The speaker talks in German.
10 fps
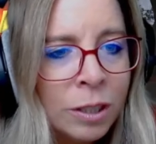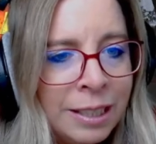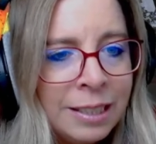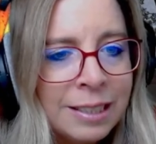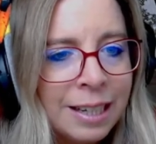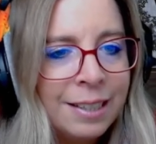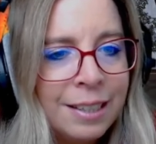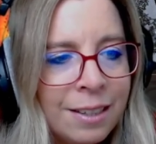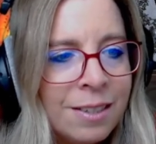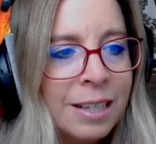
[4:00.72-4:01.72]
nicht in eine
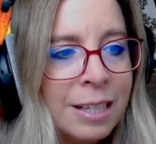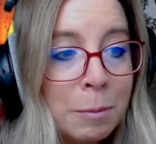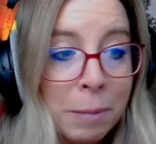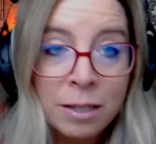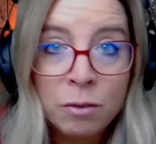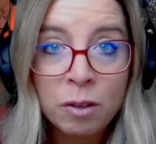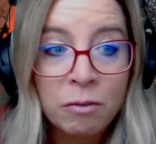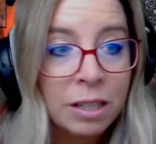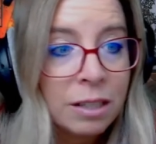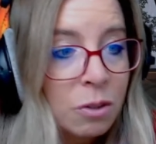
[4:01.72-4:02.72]
hitzige Debatte
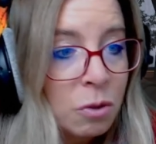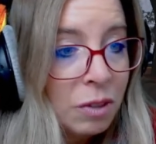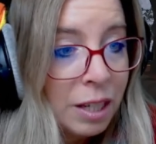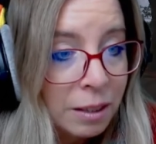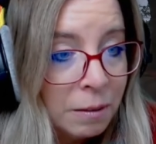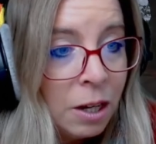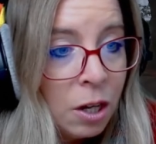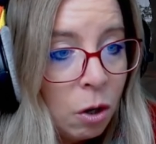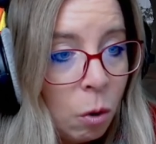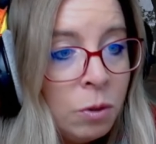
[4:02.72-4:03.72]
verwickelt zu werden
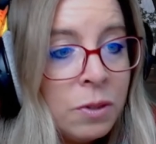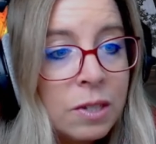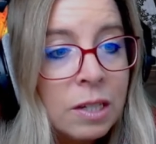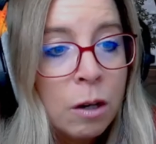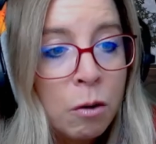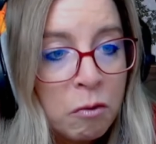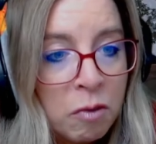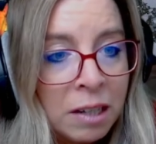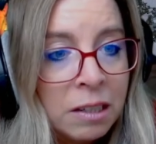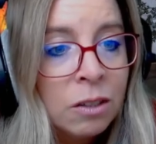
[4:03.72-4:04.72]
und sich auf
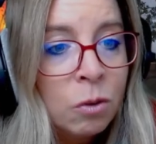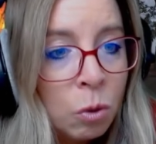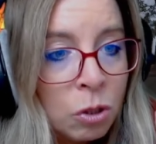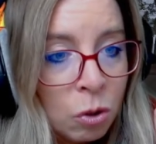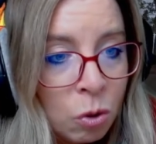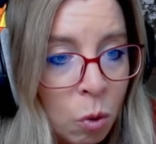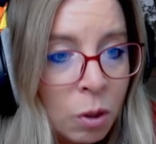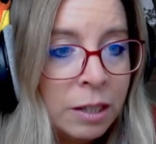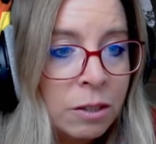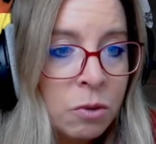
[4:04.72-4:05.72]
Fakten und
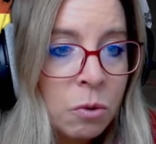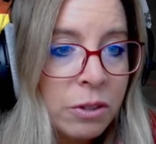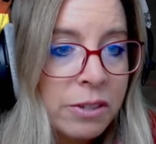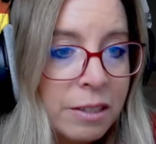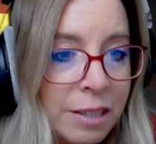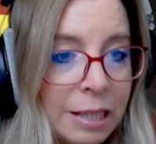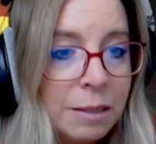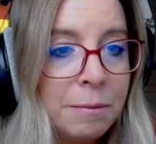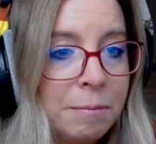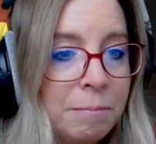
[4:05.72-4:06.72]
Logik zu
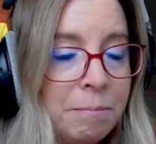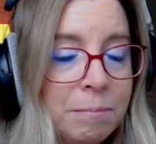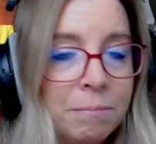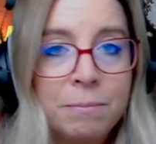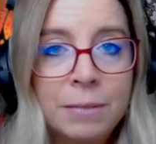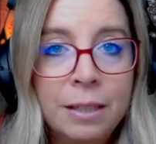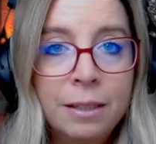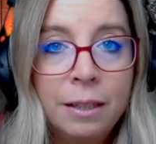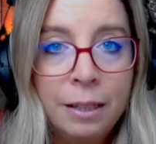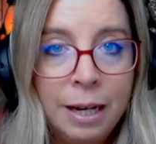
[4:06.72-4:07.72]
konzentrieren.
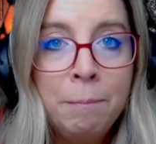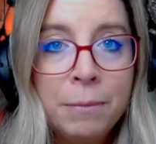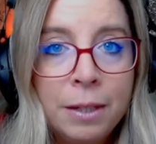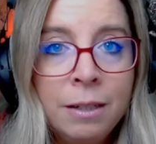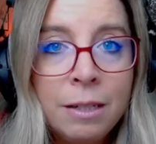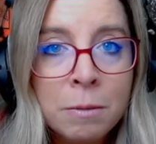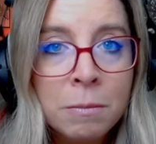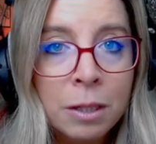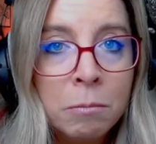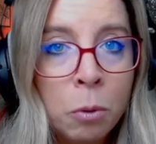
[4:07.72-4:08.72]
Ja, in diesem
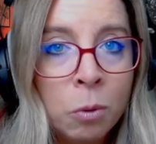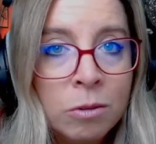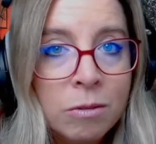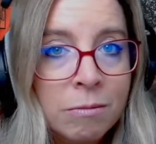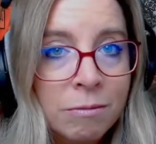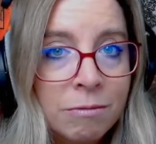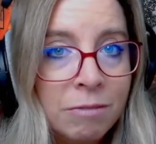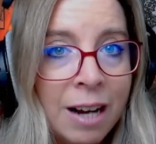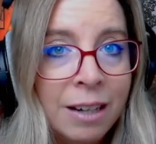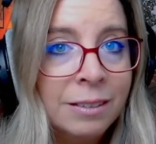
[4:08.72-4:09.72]
dritten Punkt
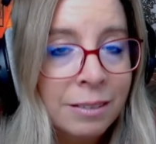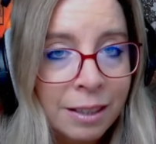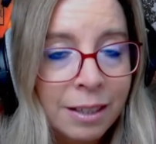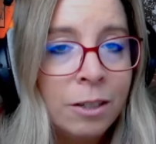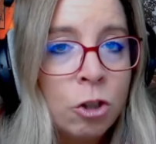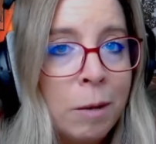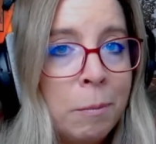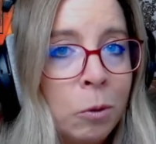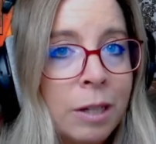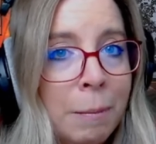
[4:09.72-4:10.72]
waren
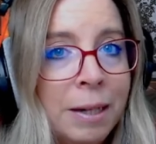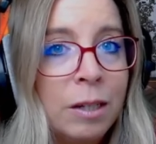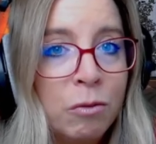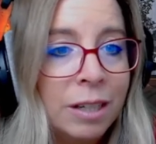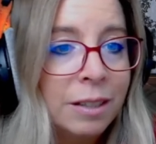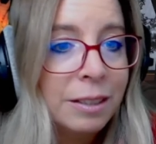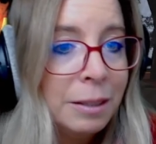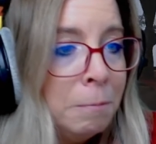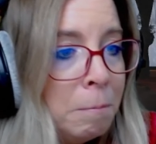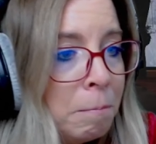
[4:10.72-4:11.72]
Rechtschreib- und Grammatikfehler drin.